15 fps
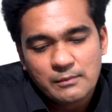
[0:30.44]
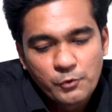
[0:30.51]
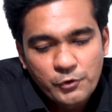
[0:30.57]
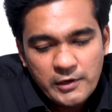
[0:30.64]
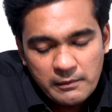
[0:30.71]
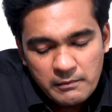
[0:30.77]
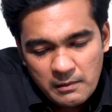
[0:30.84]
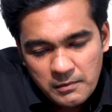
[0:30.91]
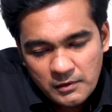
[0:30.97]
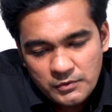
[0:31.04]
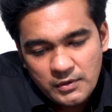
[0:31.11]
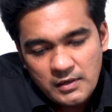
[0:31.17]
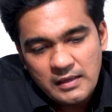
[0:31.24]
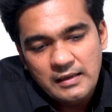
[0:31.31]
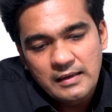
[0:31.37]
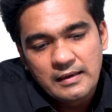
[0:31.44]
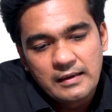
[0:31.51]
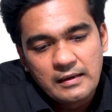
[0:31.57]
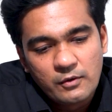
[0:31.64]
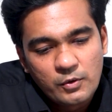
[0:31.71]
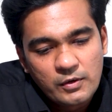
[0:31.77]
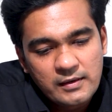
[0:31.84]
அதை முக்கியமாக பார்த்தோம்னா
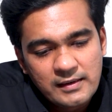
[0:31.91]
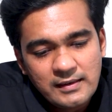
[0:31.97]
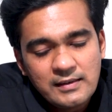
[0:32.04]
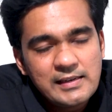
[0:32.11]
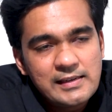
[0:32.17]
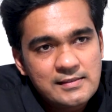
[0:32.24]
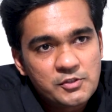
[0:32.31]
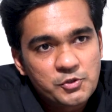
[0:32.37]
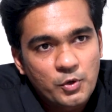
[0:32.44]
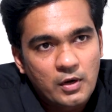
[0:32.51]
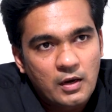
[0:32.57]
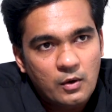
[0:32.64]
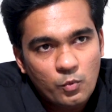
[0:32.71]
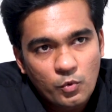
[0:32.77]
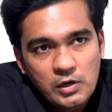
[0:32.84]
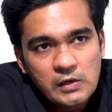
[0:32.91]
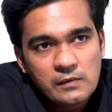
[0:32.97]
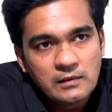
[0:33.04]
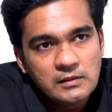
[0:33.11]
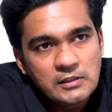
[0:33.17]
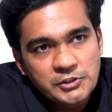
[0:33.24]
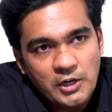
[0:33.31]
ஒரு ரெண்டு ரீசன் சொல்லலாம்
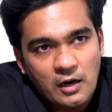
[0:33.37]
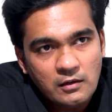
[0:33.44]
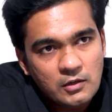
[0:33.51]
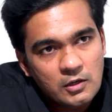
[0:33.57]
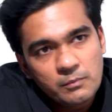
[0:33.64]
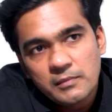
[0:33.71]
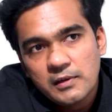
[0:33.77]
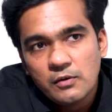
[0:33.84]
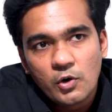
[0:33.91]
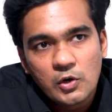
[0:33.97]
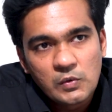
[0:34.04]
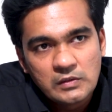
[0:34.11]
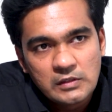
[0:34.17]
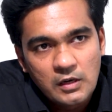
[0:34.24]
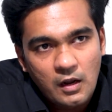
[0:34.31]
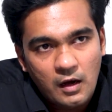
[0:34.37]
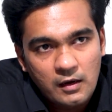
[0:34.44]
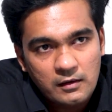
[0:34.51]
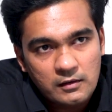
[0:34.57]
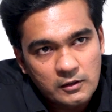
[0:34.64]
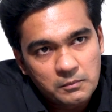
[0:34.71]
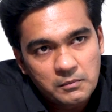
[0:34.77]
ஒன்று வந்து ஷார்ட் டேர்ம் இன்னொன்று வந்து
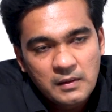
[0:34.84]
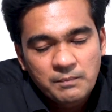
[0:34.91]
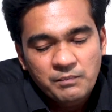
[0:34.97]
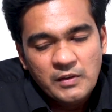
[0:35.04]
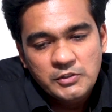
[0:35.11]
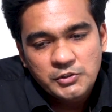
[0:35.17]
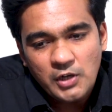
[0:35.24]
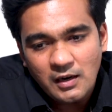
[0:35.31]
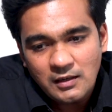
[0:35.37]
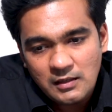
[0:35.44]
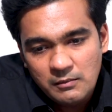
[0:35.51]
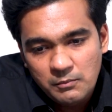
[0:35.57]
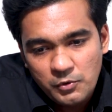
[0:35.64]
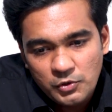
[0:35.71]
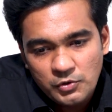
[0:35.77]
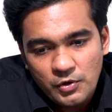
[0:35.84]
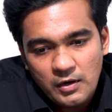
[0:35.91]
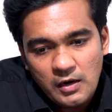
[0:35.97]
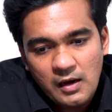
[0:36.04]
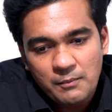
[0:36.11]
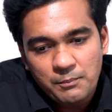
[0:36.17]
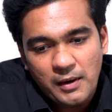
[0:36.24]
லாங் டேர்ம் ஷார்ட் டேர்ம்
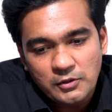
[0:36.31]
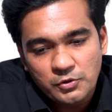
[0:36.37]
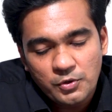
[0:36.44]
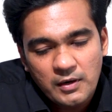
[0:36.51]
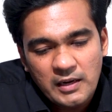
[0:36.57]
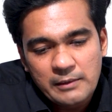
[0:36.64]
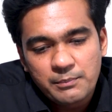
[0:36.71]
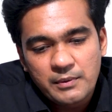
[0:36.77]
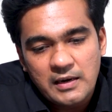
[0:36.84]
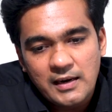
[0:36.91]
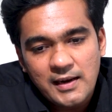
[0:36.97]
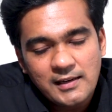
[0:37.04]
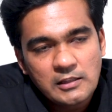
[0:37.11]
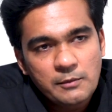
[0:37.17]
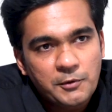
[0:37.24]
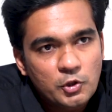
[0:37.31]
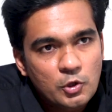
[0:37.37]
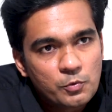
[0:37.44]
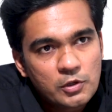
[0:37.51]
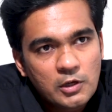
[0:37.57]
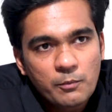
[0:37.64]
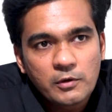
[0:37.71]
பொறுத்தோம்னா பார்த்தோம்னா இப்போ ரெண்டாயிரத்தி
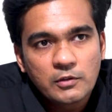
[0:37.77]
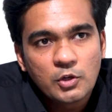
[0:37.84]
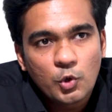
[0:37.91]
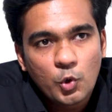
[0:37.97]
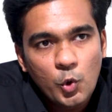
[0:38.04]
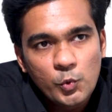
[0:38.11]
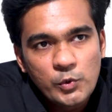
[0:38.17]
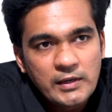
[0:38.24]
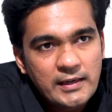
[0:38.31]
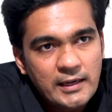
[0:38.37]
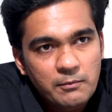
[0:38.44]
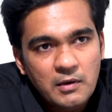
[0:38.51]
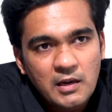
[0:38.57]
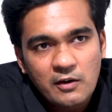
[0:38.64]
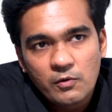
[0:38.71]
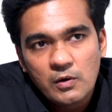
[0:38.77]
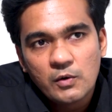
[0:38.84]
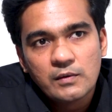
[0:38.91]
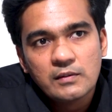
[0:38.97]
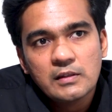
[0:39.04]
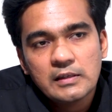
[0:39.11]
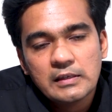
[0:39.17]
பத்தொம்போதுக்கு அப்புறம் இந்த கோவிட் டைமில்
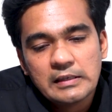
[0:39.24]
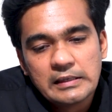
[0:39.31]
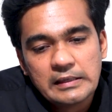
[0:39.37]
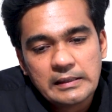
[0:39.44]
அவங்களுக்கு வந்து